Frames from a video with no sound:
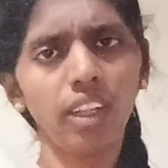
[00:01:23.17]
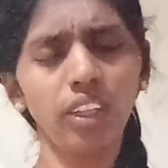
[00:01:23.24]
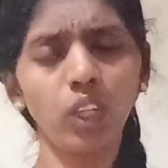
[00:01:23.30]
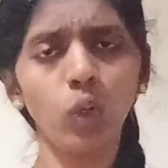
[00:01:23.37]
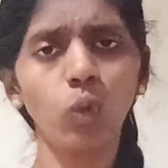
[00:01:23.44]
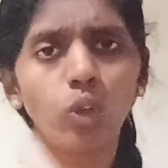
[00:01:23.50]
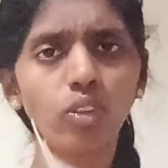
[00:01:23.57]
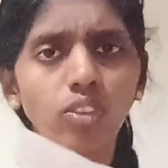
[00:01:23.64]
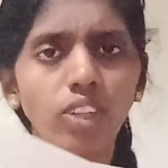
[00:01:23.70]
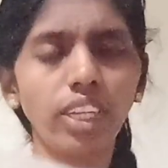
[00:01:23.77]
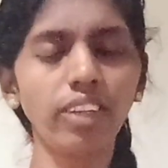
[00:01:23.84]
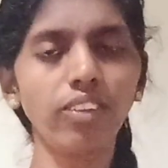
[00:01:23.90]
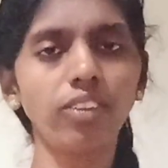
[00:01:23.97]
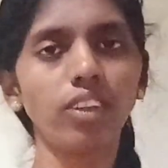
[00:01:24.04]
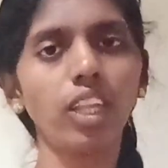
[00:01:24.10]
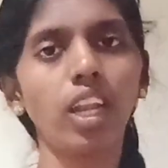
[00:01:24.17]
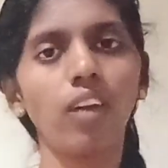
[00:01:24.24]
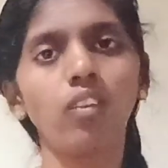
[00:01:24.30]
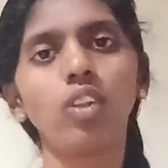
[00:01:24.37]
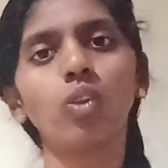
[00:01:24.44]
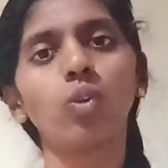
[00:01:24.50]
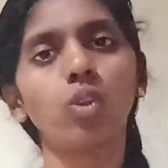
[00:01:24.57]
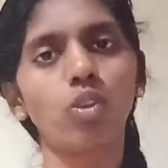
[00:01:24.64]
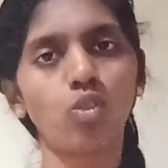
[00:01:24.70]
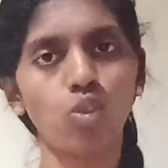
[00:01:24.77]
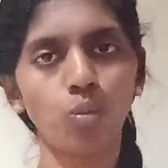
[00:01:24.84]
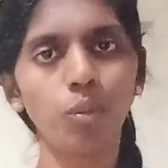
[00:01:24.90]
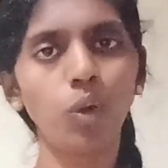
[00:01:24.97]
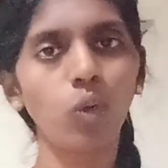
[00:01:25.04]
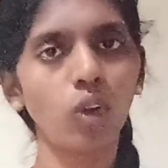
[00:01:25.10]
இந்த கொஸ்டின்ஸ் வந்து நான் வந்து ஒரு
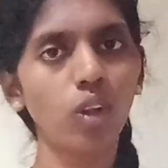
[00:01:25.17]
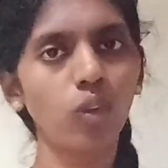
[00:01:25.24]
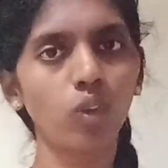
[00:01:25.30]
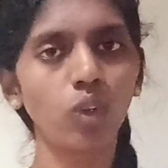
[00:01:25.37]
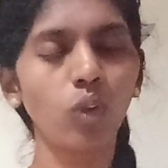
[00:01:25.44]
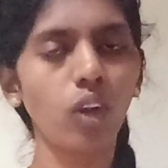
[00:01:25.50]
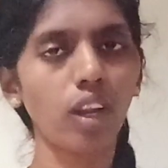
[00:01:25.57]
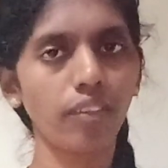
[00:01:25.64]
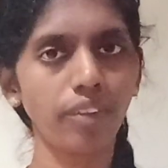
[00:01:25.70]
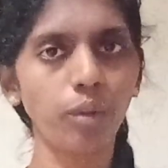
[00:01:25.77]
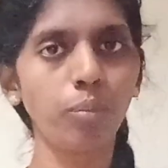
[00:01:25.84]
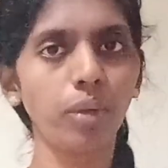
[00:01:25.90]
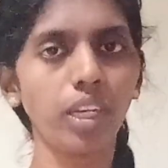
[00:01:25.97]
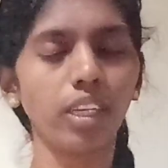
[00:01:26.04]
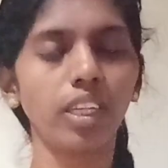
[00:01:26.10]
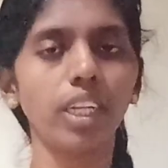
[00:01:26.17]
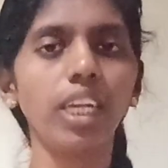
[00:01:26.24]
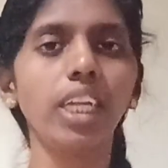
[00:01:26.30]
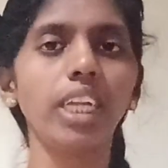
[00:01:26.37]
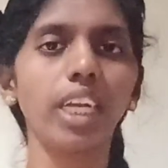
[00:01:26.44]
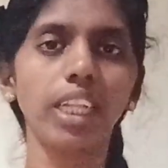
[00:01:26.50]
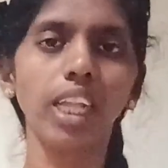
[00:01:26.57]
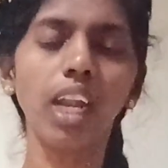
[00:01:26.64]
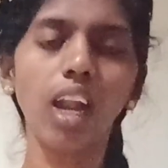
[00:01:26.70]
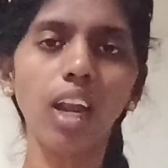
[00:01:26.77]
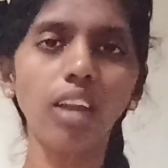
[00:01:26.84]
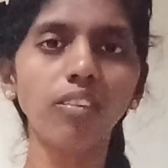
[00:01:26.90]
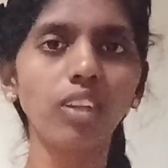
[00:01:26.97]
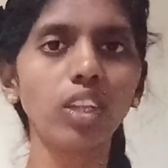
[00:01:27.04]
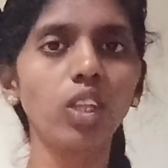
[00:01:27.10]
சும்மா உங்களுக்கு வந்து ஒரு ரெஃபர் பண்ணுறேன்
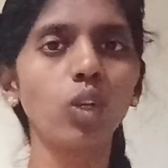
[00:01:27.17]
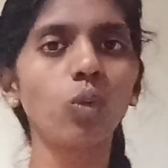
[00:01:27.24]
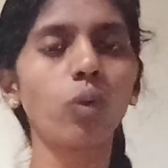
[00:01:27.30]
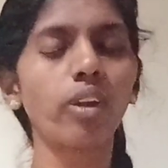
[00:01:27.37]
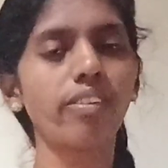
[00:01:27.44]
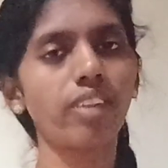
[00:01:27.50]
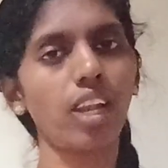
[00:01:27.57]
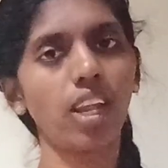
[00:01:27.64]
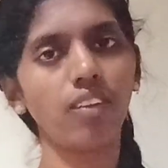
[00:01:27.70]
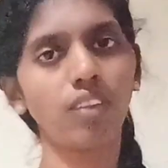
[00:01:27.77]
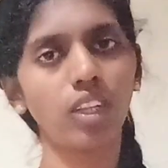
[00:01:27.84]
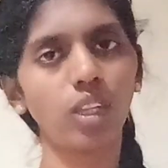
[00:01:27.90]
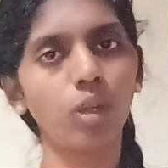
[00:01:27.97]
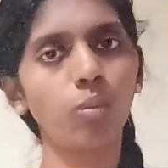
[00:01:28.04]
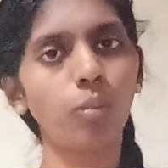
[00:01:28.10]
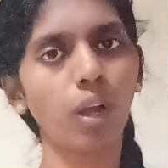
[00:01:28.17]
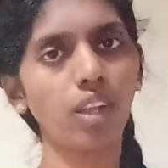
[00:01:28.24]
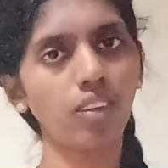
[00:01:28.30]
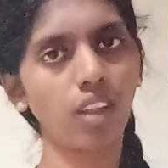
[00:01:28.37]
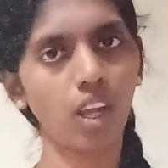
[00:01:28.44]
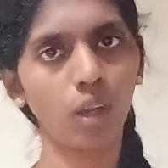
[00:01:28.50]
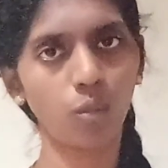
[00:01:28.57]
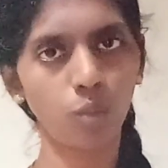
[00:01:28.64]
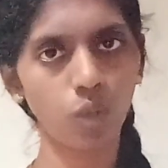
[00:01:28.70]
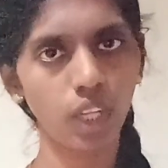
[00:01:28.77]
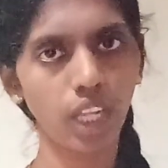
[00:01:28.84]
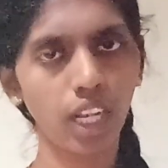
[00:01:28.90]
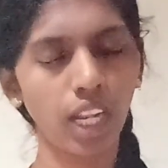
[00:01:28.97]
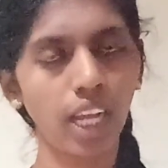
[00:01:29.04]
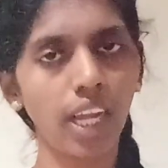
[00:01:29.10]
எதனால் வந்து ஒரு சிலர் வந்து பாஸ் ஆக
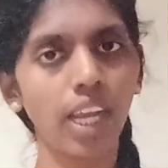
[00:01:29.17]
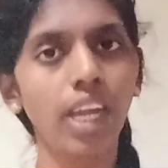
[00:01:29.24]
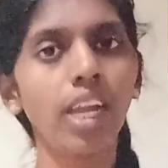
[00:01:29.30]
முடியல